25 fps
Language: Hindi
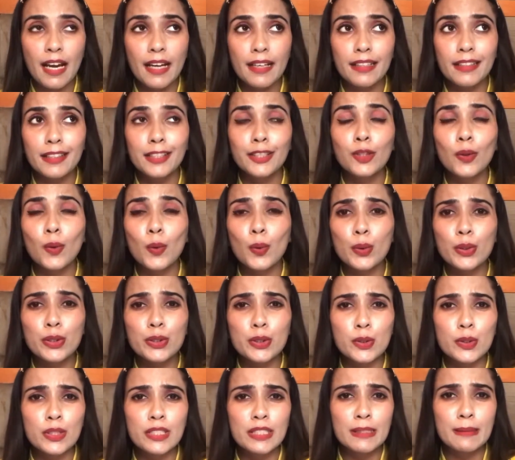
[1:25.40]
एंड इट
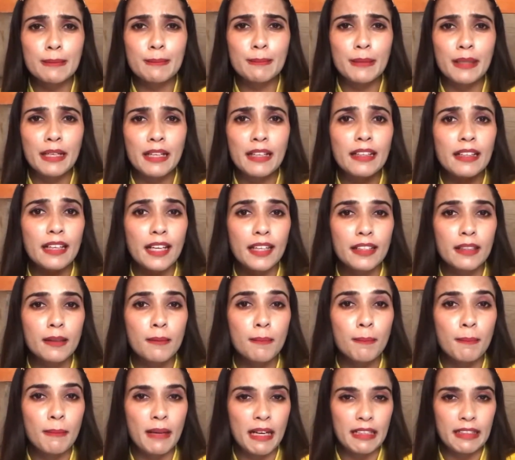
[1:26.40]
ऑल्सो स्मेल लाइक
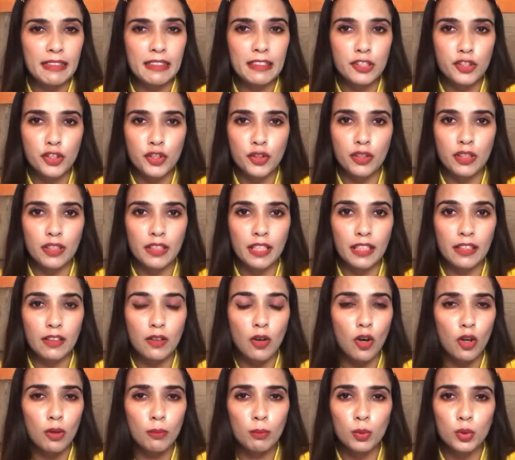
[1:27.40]
अ मेल्टेड शुगर
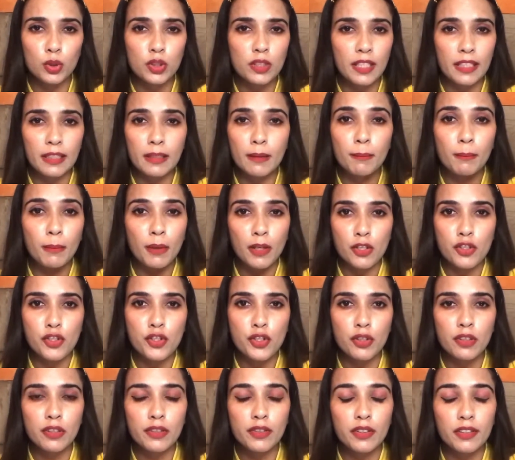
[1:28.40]
लाइक ऑलमोस्ट लाइक अ बर्न
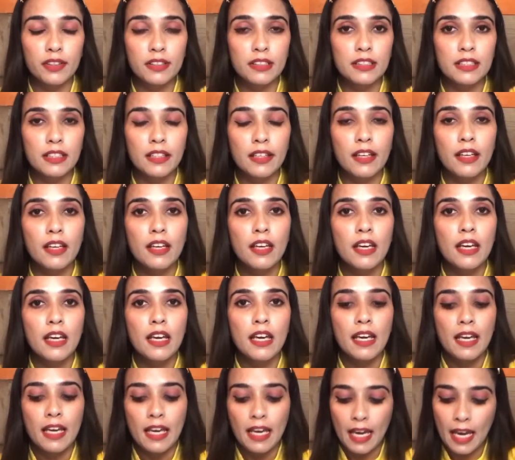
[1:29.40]
शुगर यू कैन से
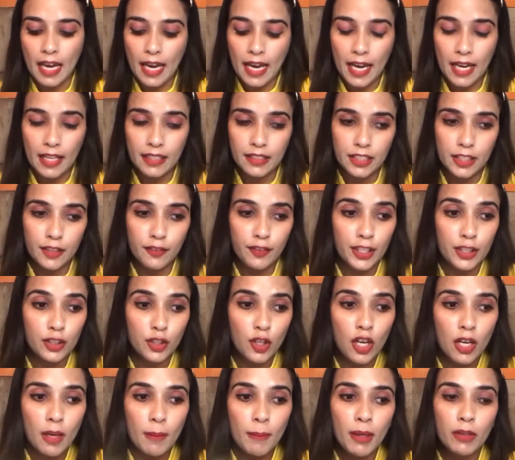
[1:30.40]
एंड इफ़ आई
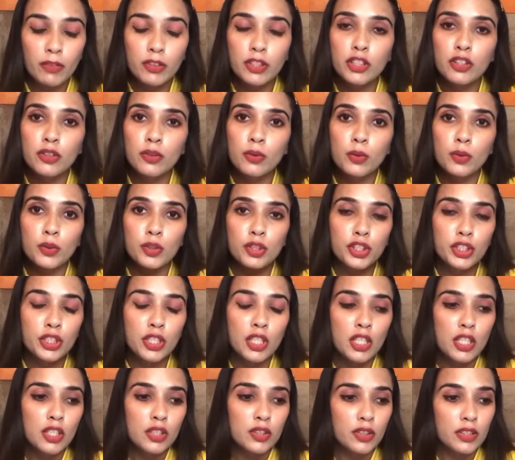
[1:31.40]
टॉक अबाउट दी नोट्स
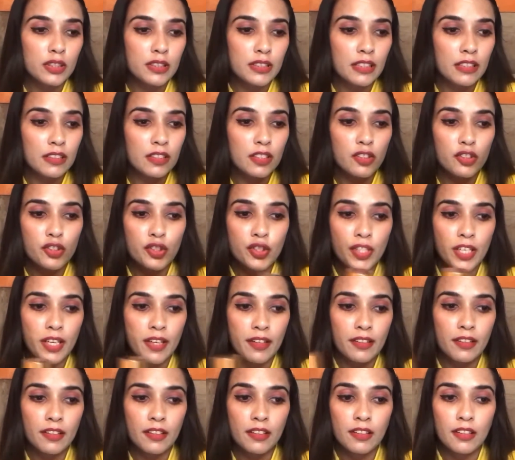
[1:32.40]
सो इसके अंदर
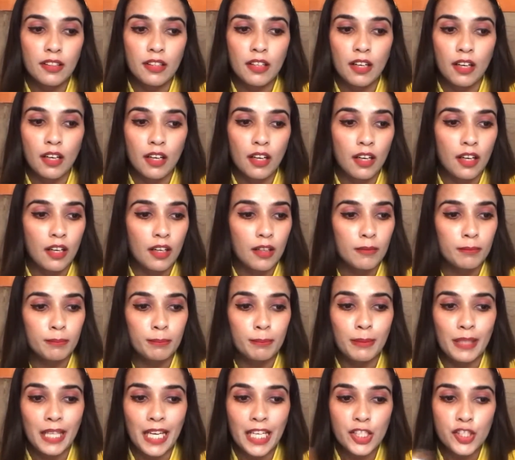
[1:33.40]
चेरी
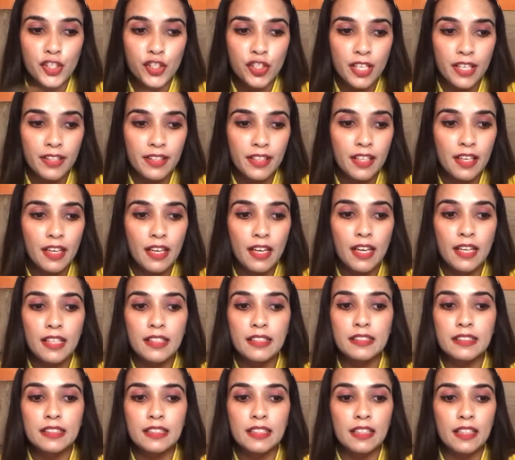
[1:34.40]
ब्लैक चेरी है
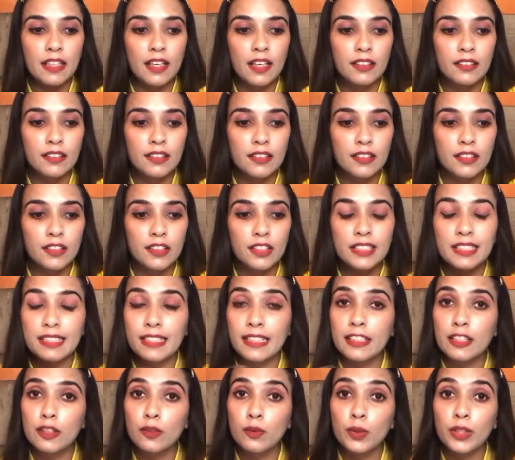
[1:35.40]
इसके अंदर
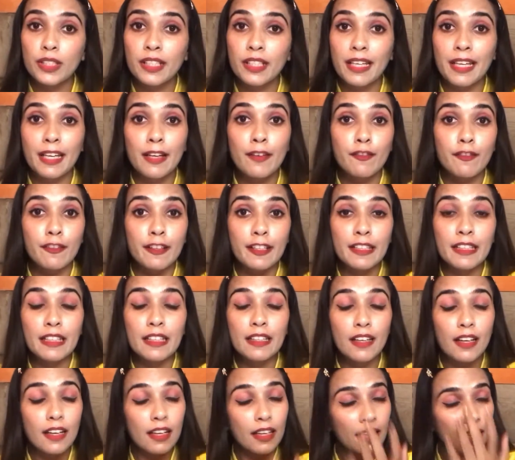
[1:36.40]
सैंडलवुड है
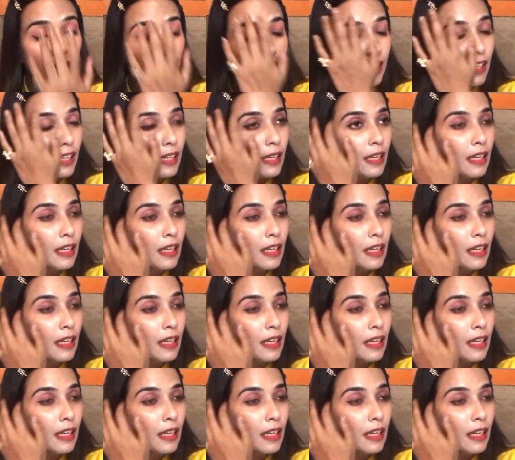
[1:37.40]
वनीला है